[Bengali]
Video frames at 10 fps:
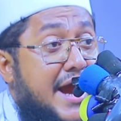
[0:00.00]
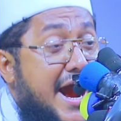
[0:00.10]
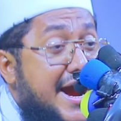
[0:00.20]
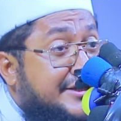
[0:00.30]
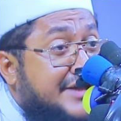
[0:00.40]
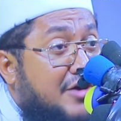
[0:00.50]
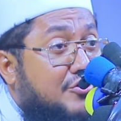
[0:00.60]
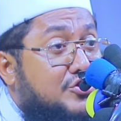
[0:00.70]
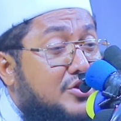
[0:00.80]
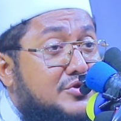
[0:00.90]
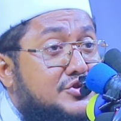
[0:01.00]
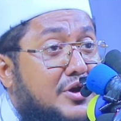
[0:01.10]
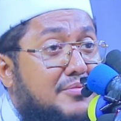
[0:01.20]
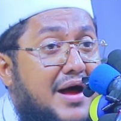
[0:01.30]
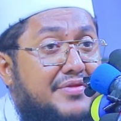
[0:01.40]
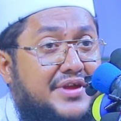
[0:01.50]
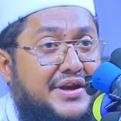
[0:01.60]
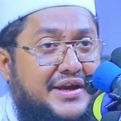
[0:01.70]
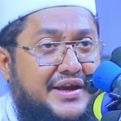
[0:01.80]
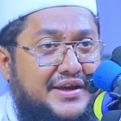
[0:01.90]
এই জাগ্রত
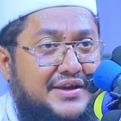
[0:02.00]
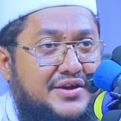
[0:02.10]
মুসলমানদেরকে